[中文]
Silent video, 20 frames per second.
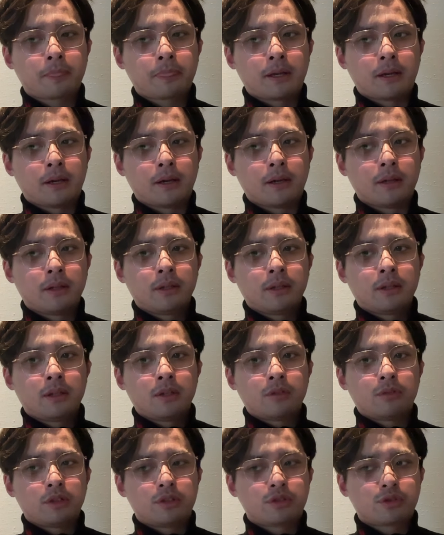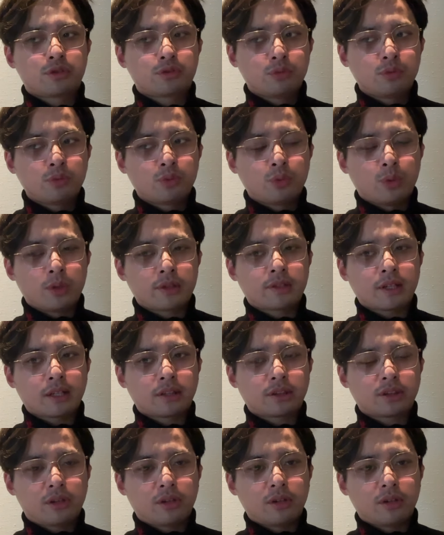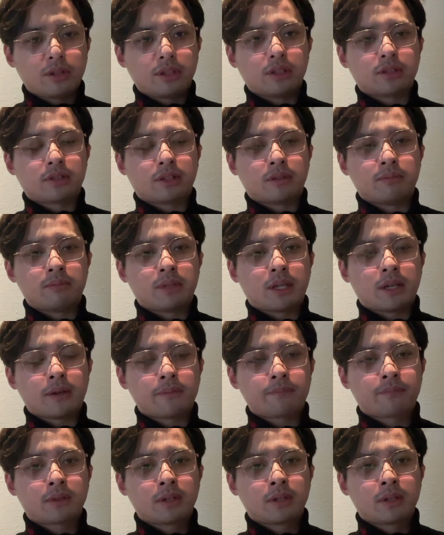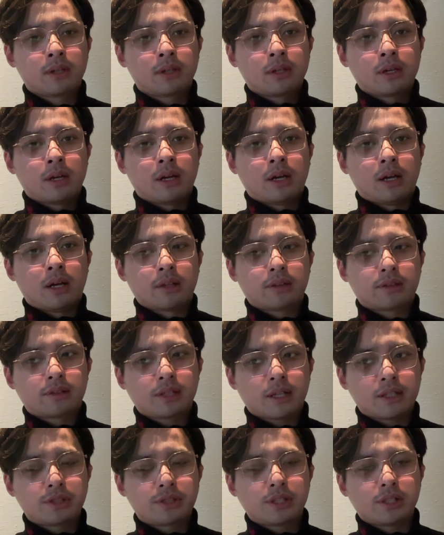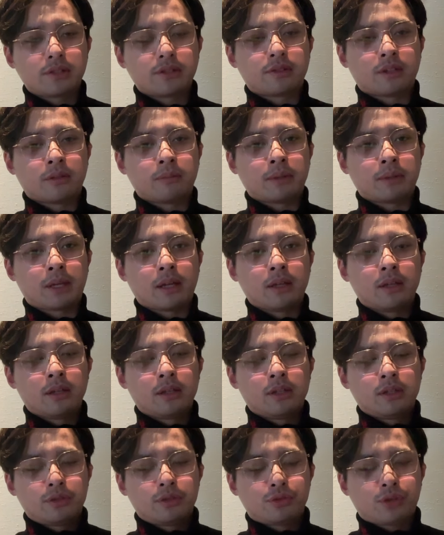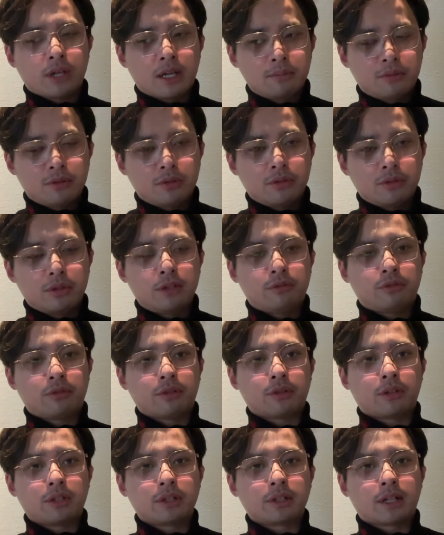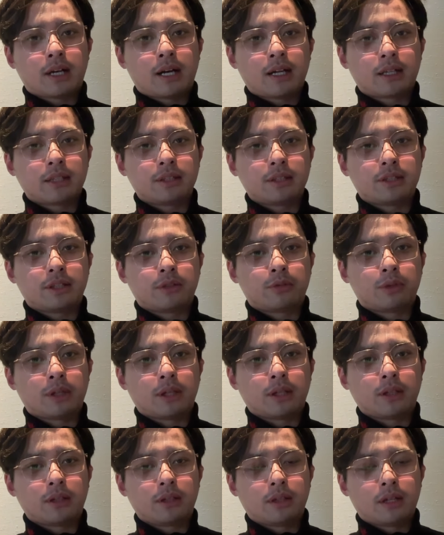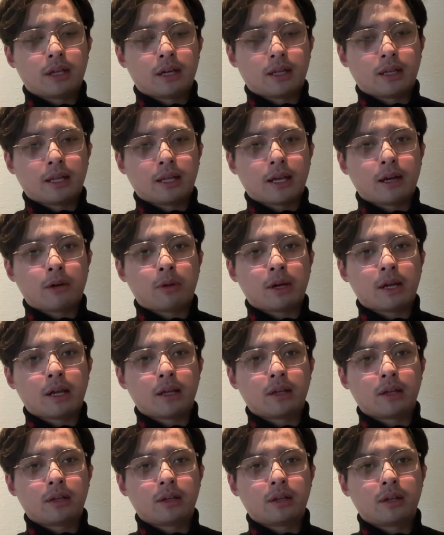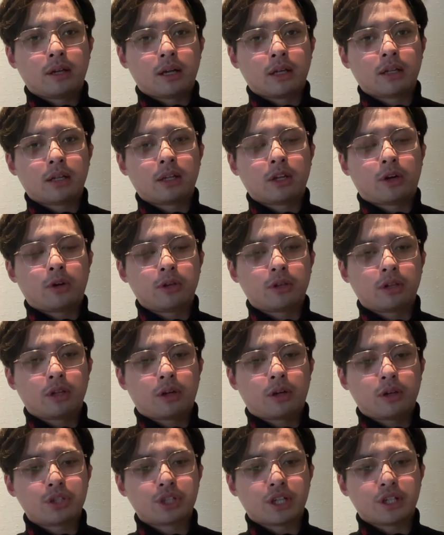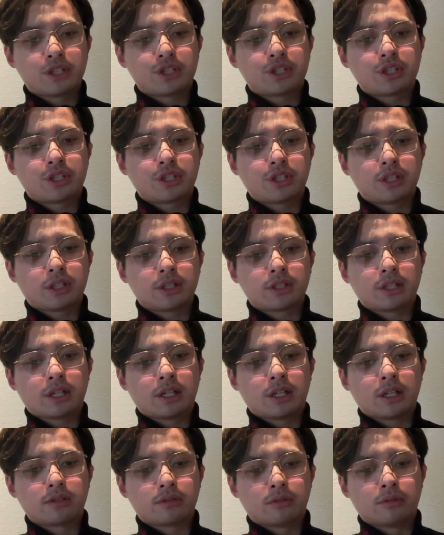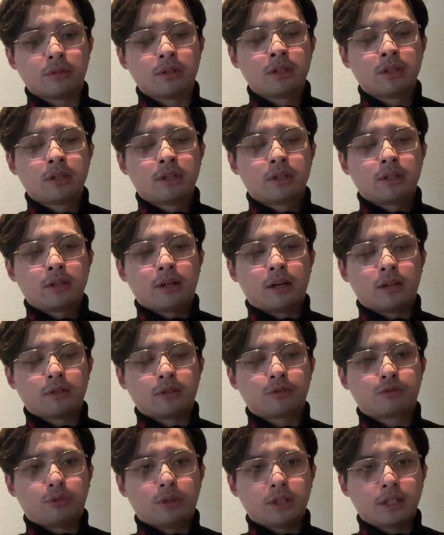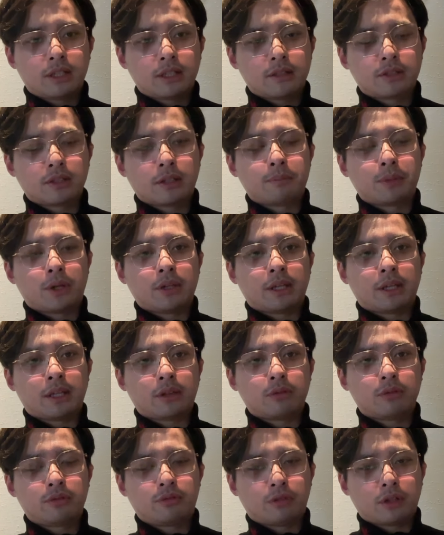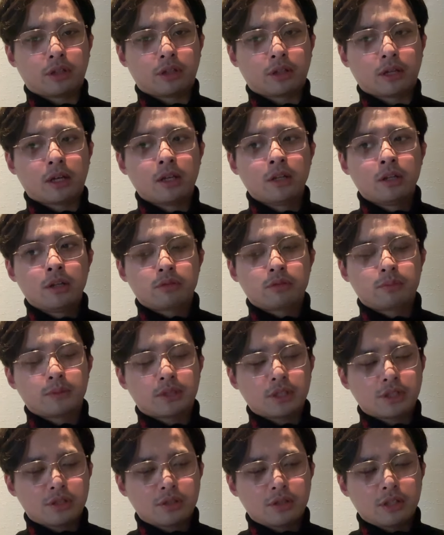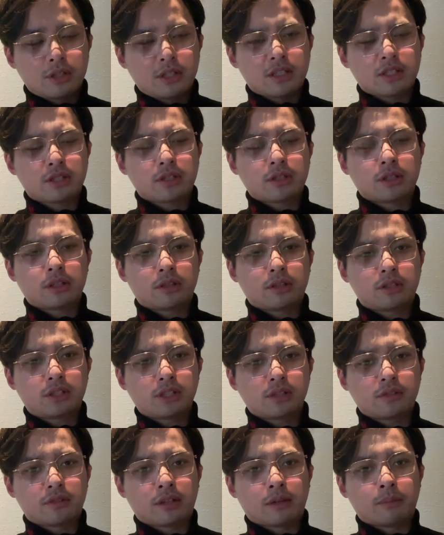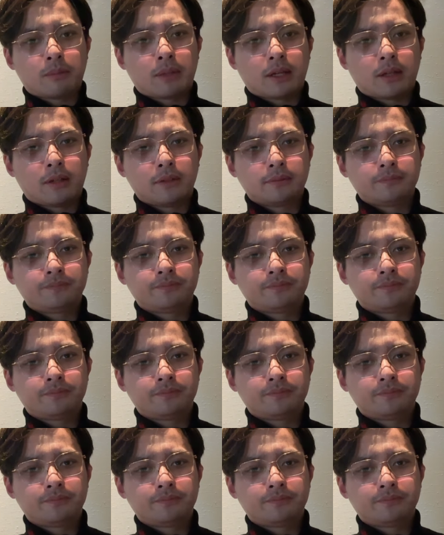啊！所以中国在道义层面啊，在政治层面，全部都已经取消了这个阿根廷队啊来华啊捞捞钱吸金的这一种啊拙劣的这个表演都取消掉了，说明这事儿已经上升到政治层面了。